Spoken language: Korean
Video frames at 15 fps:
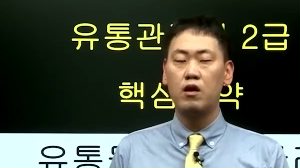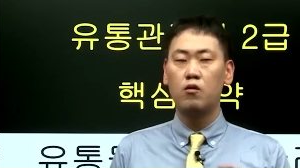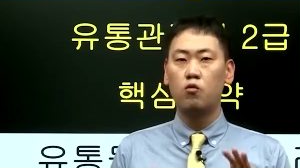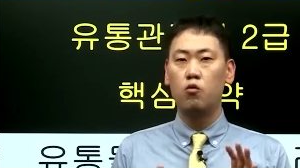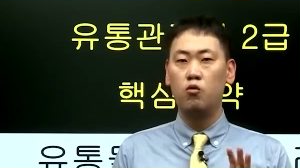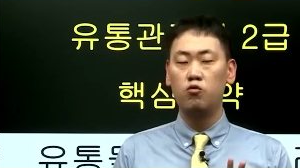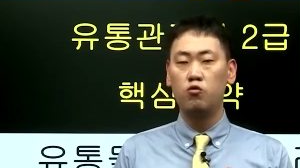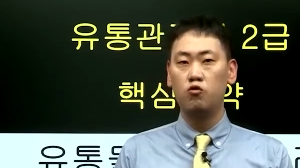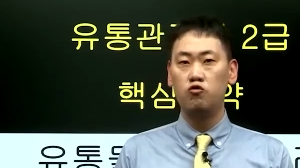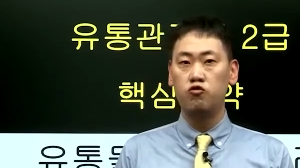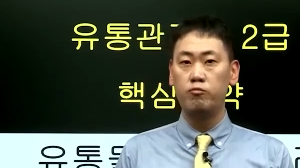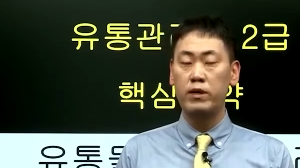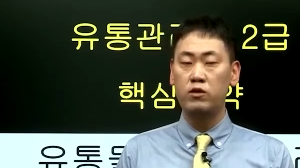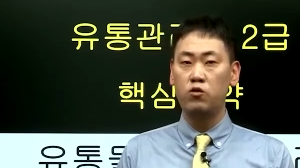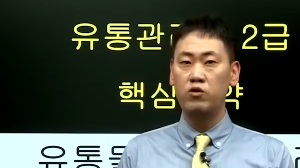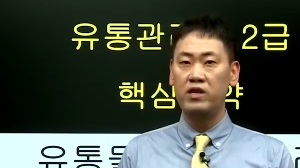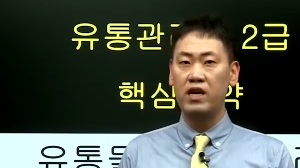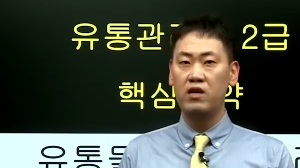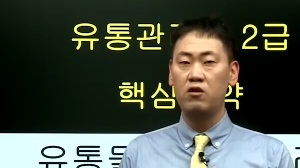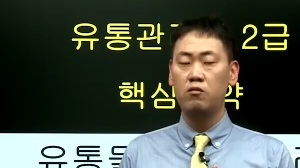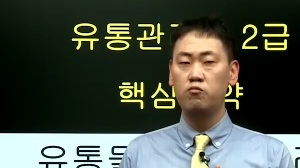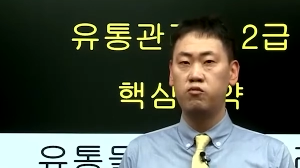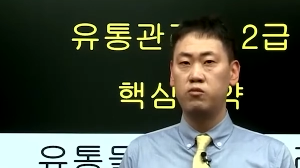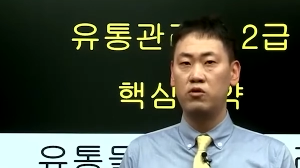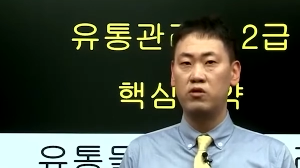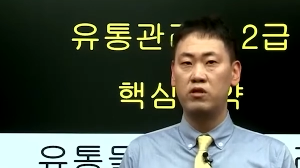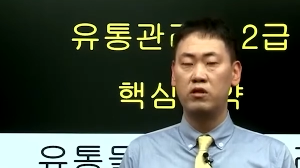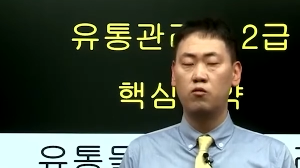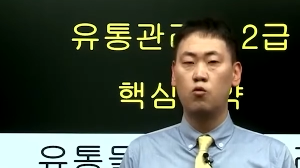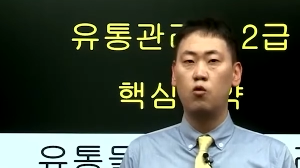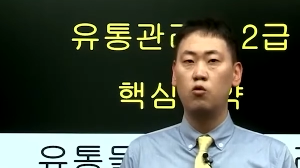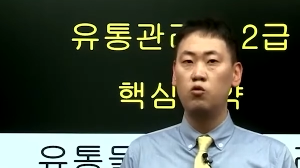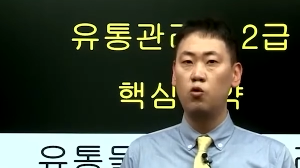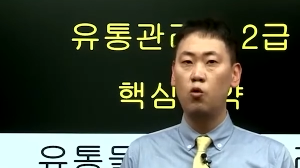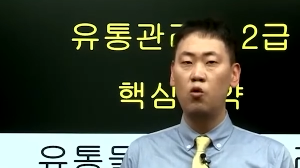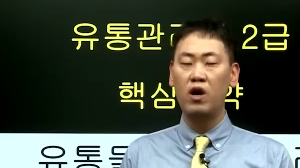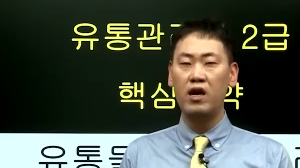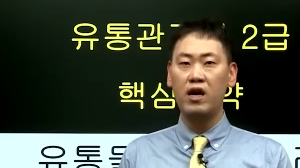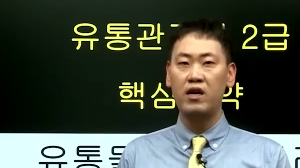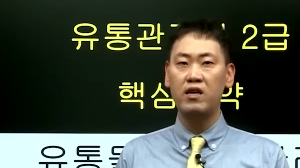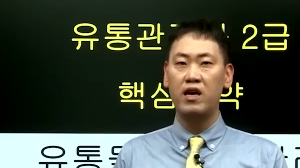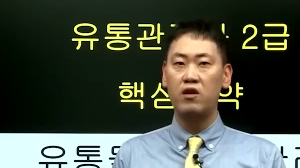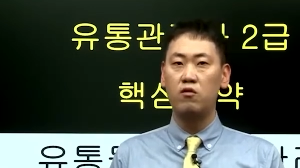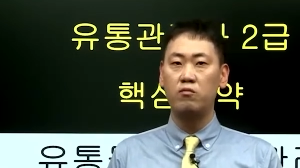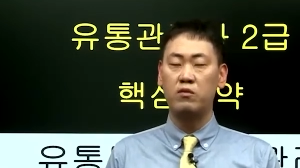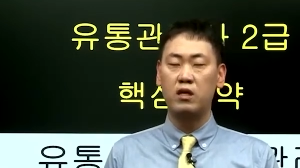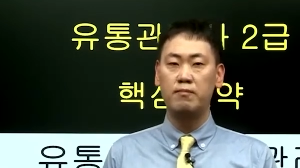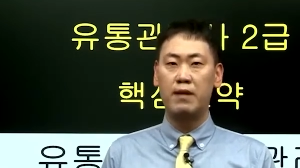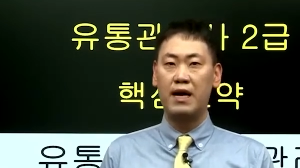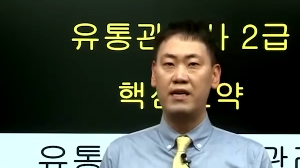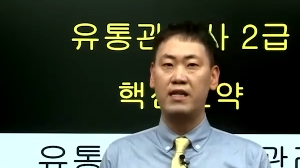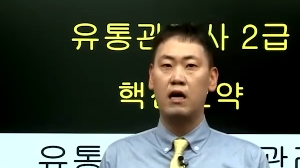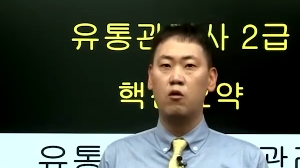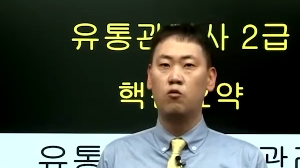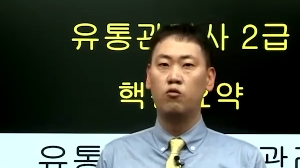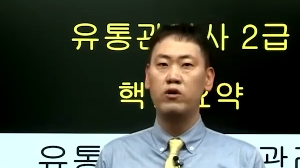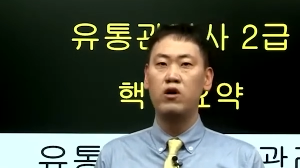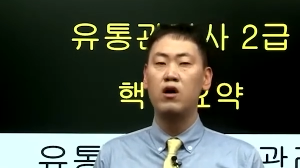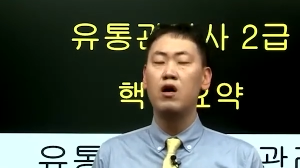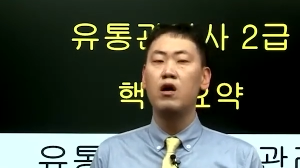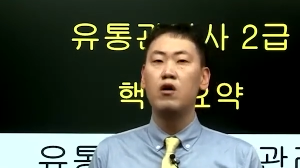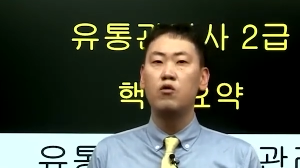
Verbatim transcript: 공동 수배송이나 이런 부분들, 공동화라는 개념들이 많이 나오고요.